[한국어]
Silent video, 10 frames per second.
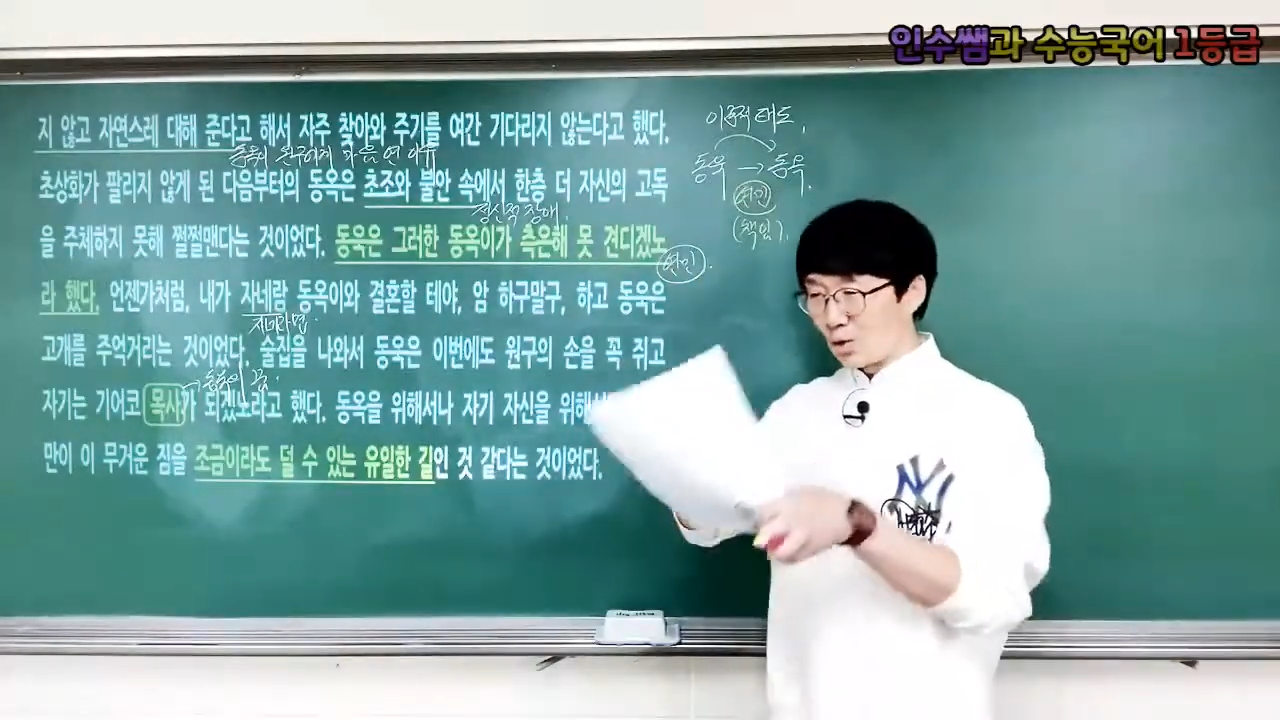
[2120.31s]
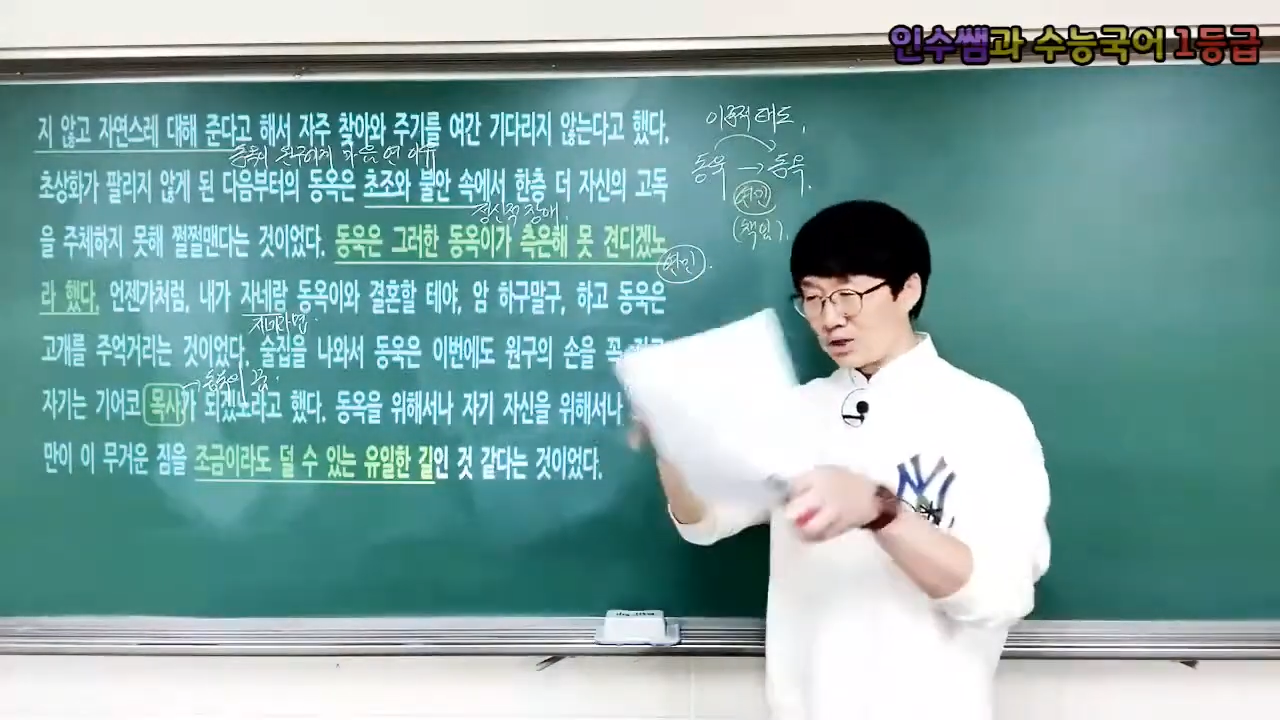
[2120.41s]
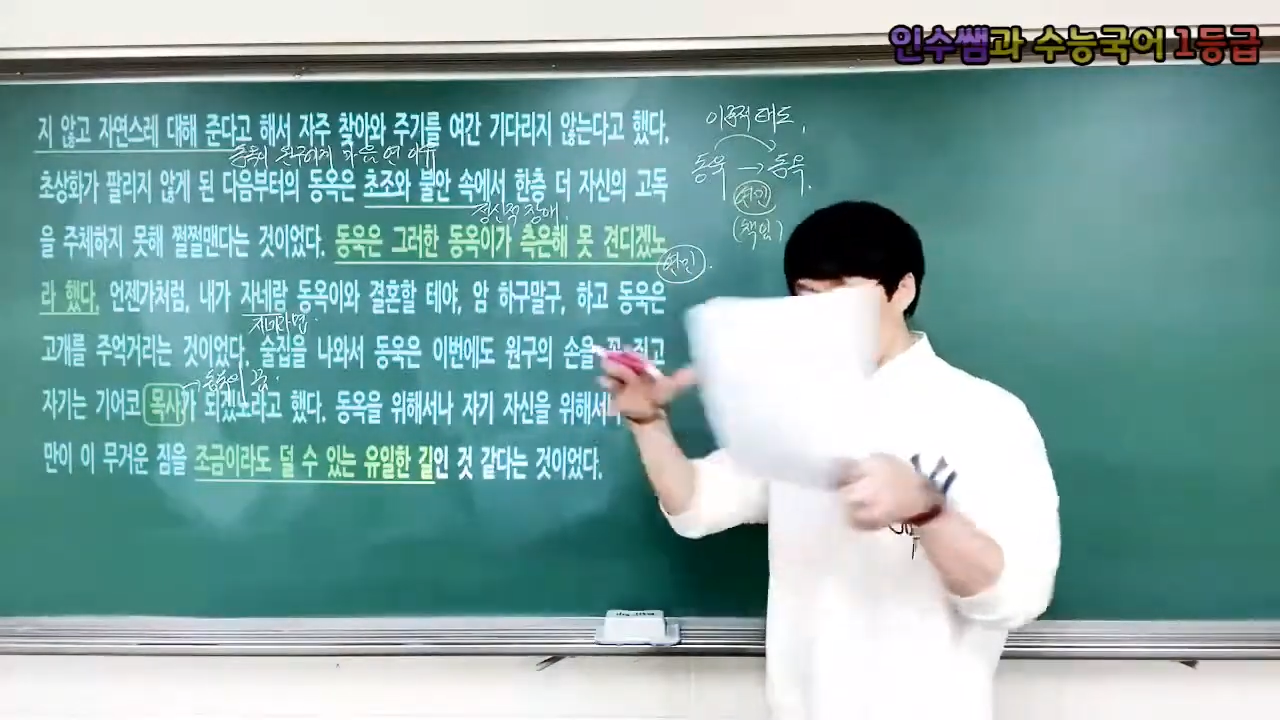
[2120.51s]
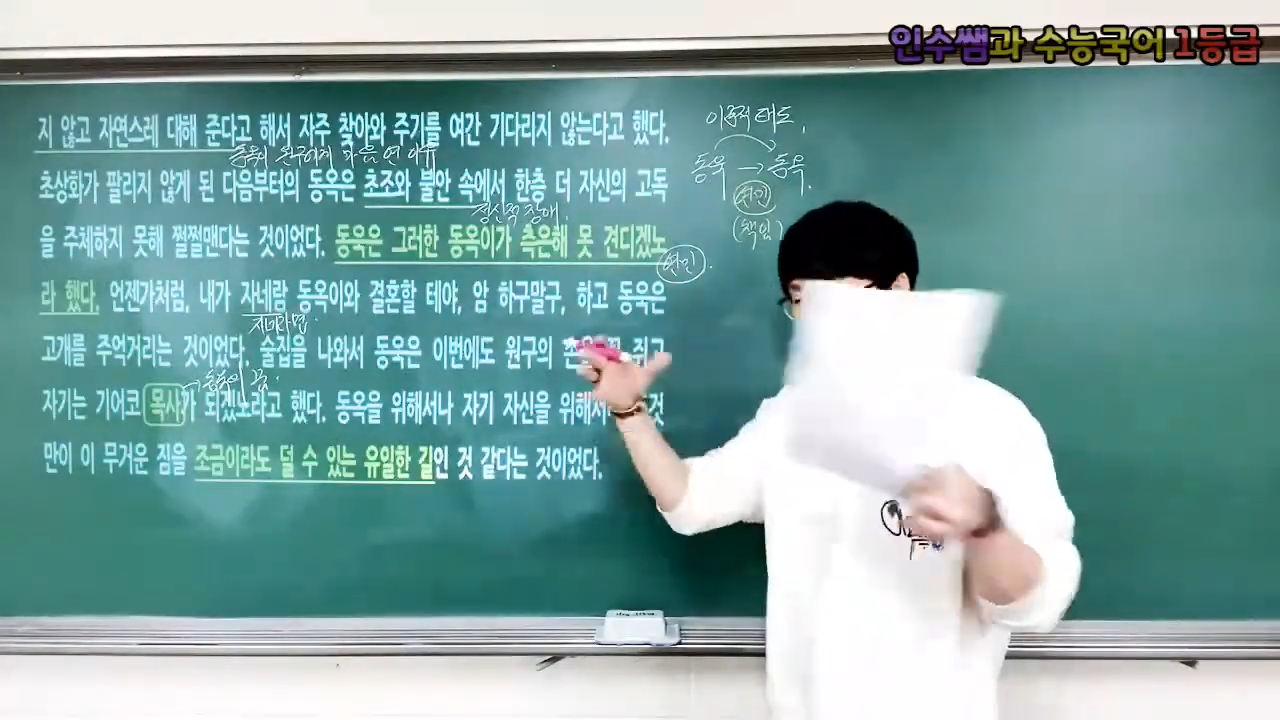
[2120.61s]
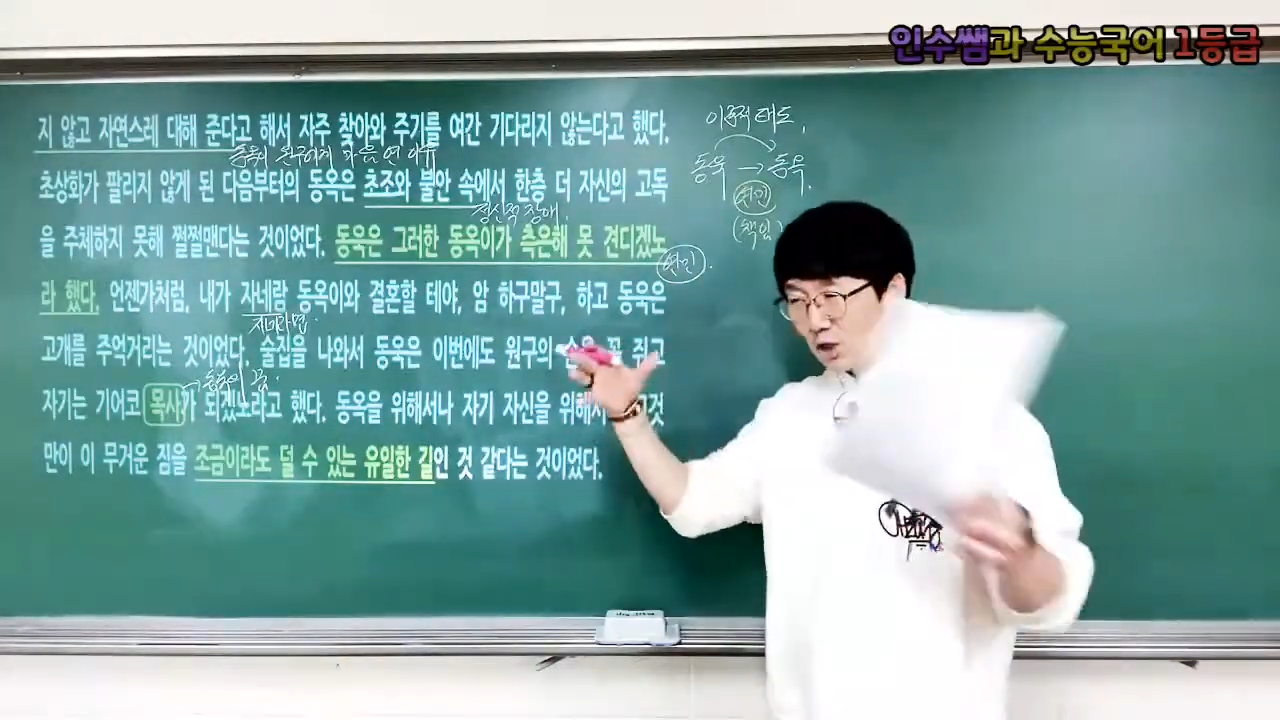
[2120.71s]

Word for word: 혹은 이